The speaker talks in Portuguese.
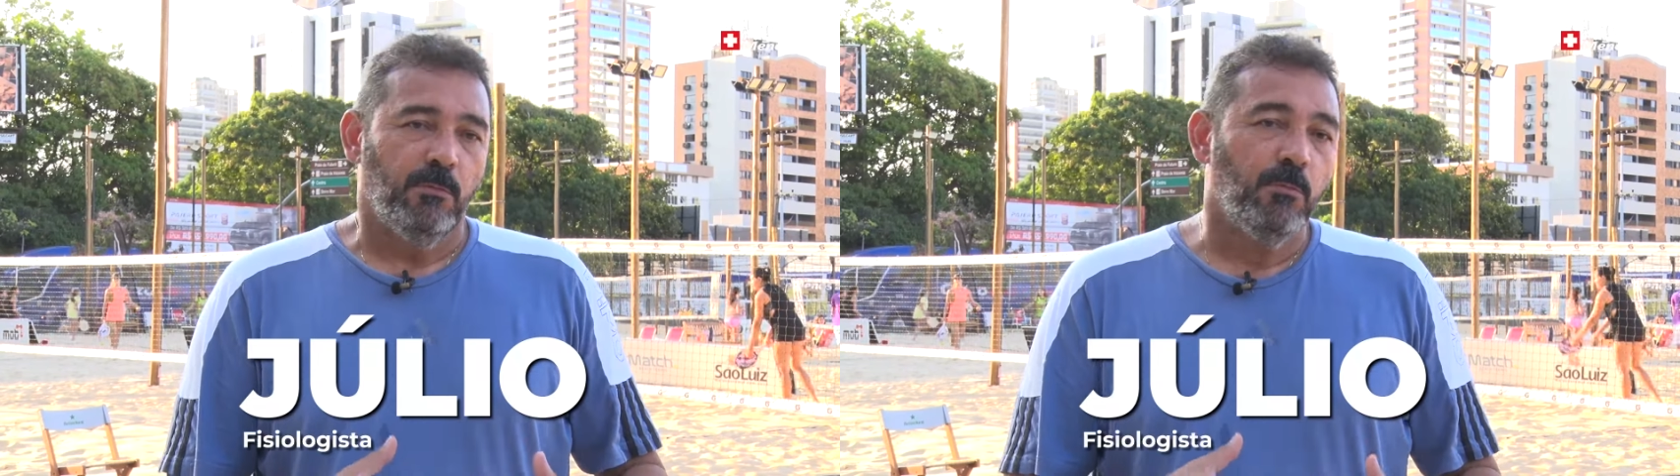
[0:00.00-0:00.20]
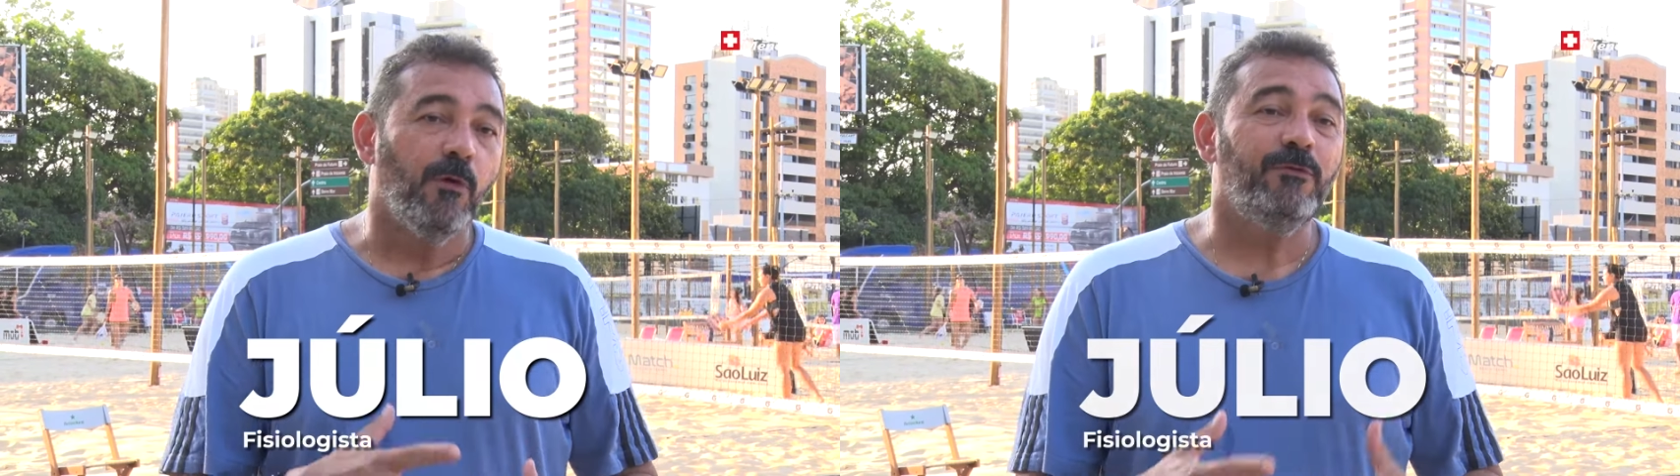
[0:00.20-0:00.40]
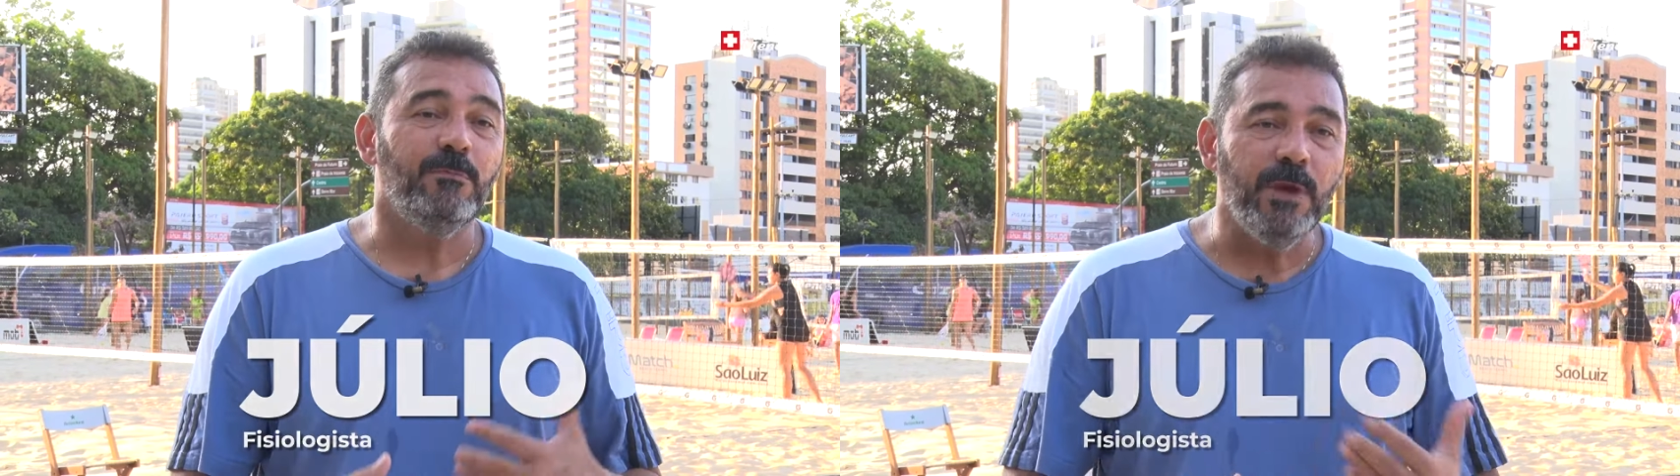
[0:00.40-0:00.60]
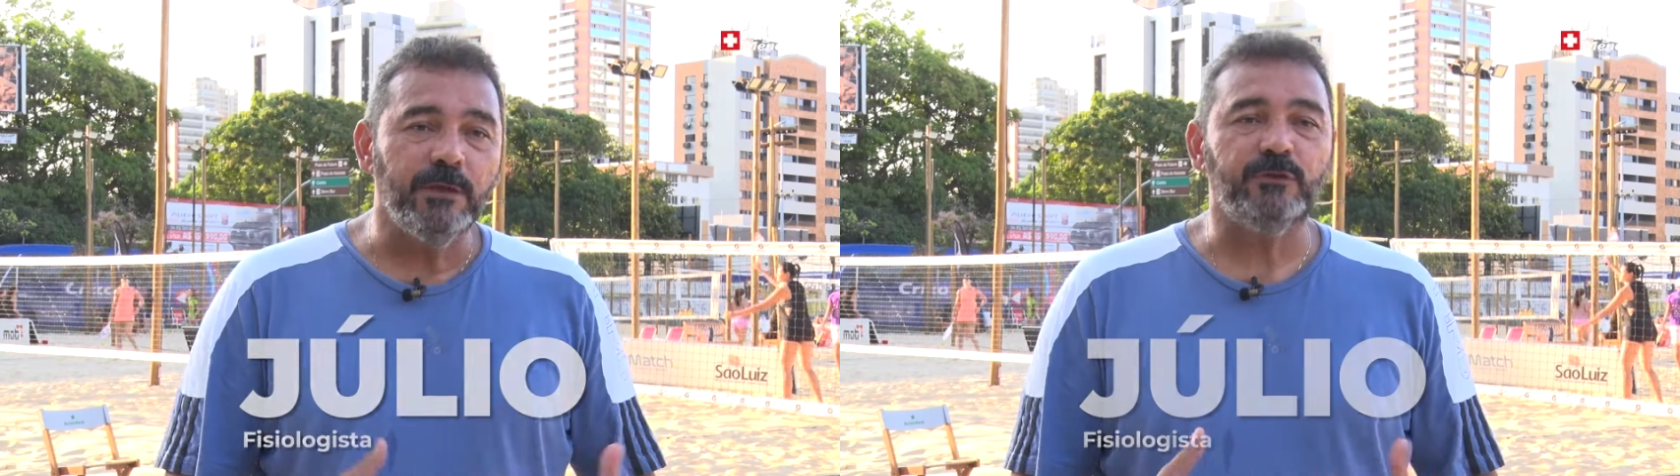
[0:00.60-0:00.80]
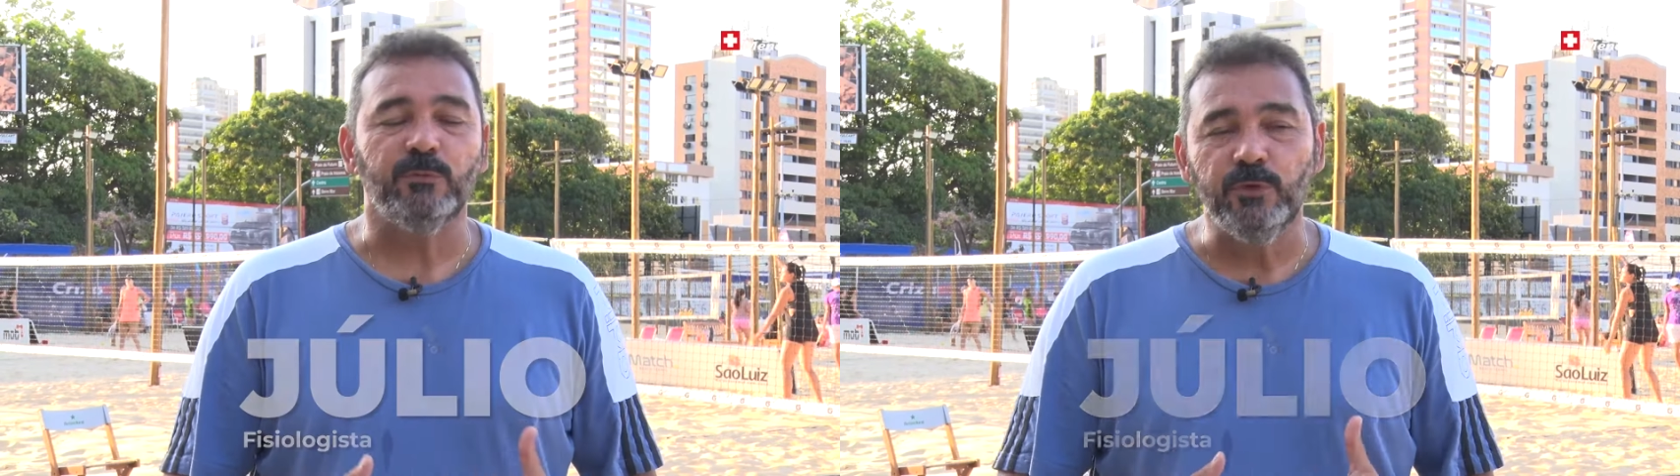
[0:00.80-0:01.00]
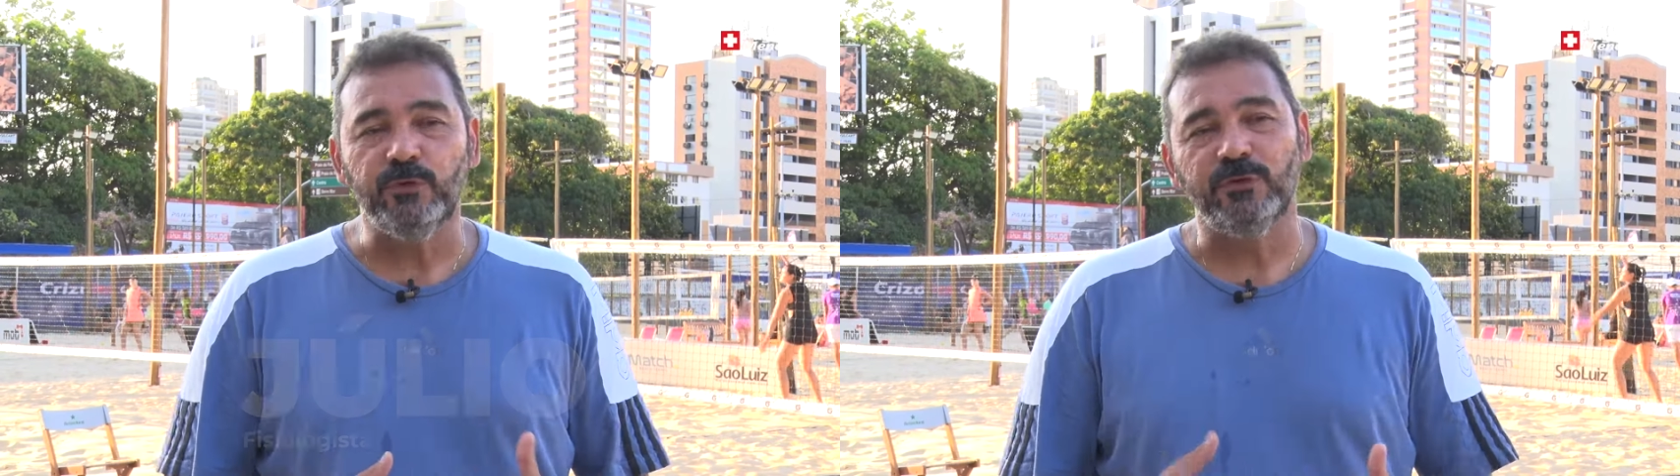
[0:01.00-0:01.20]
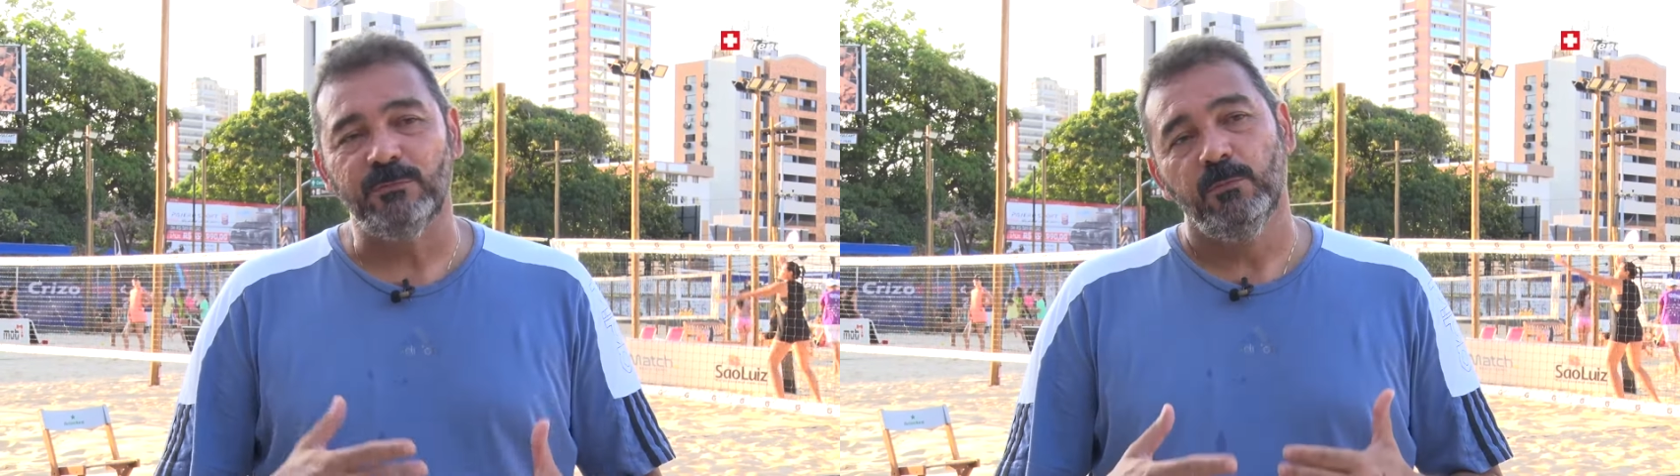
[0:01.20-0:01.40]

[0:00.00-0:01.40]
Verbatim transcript: movimentos muito,